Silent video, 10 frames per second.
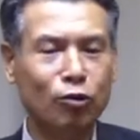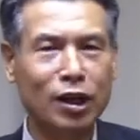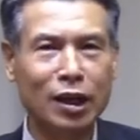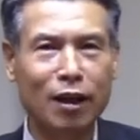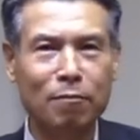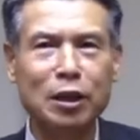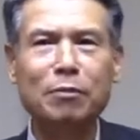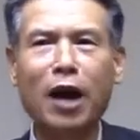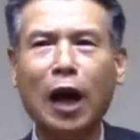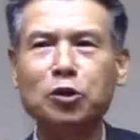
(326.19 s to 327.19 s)
우리
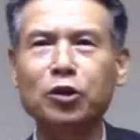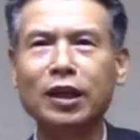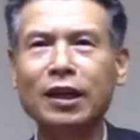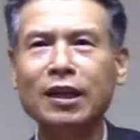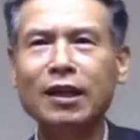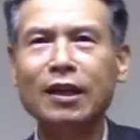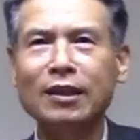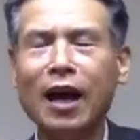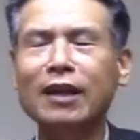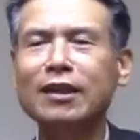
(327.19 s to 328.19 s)
믿음의 가족이
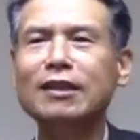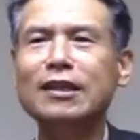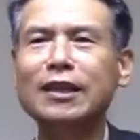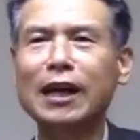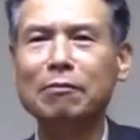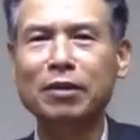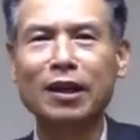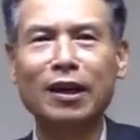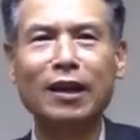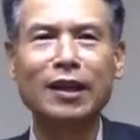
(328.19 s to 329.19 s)
다 듣는
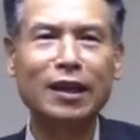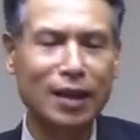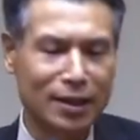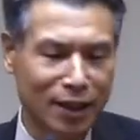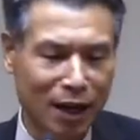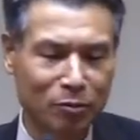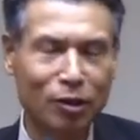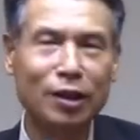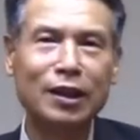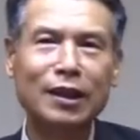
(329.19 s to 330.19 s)
시간입니다. 나는
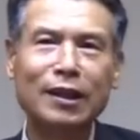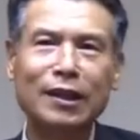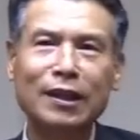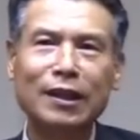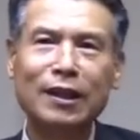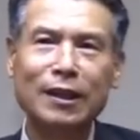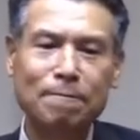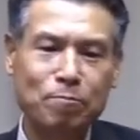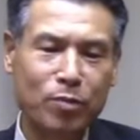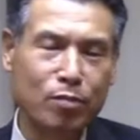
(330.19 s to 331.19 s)
옛사람을
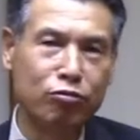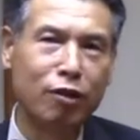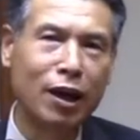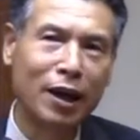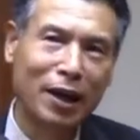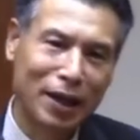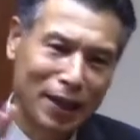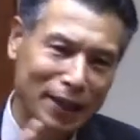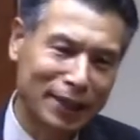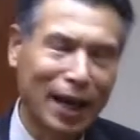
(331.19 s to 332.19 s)
물에
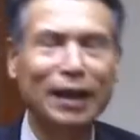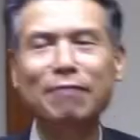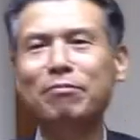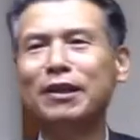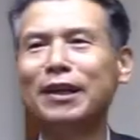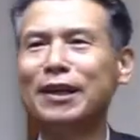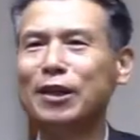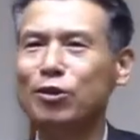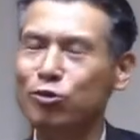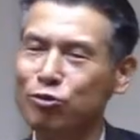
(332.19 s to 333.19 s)
담깁니다.
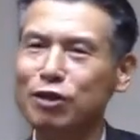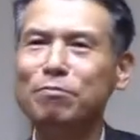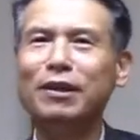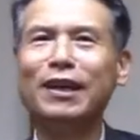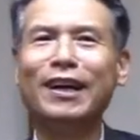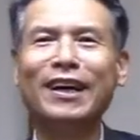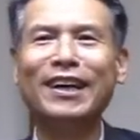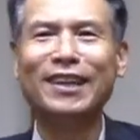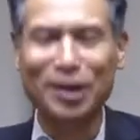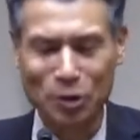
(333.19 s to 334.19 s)

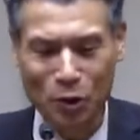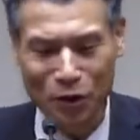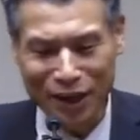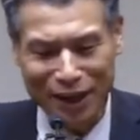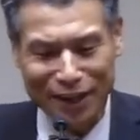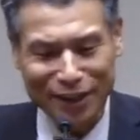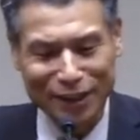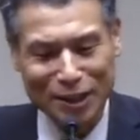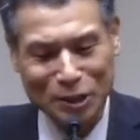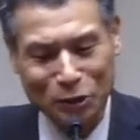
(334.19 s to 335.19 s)
죽입니다. 그리고
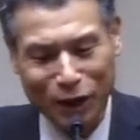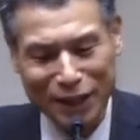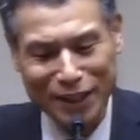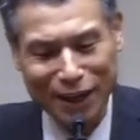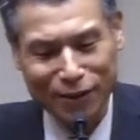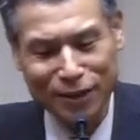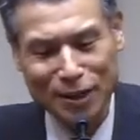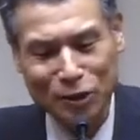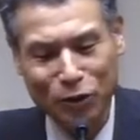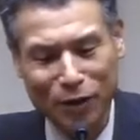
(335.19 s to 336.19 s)
그리스도와,
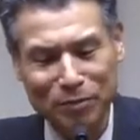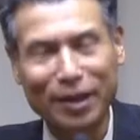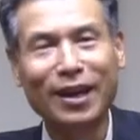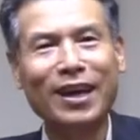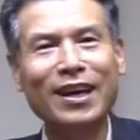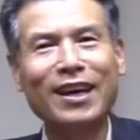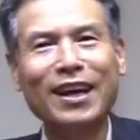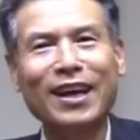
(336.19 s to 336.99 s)
그리스도와 함께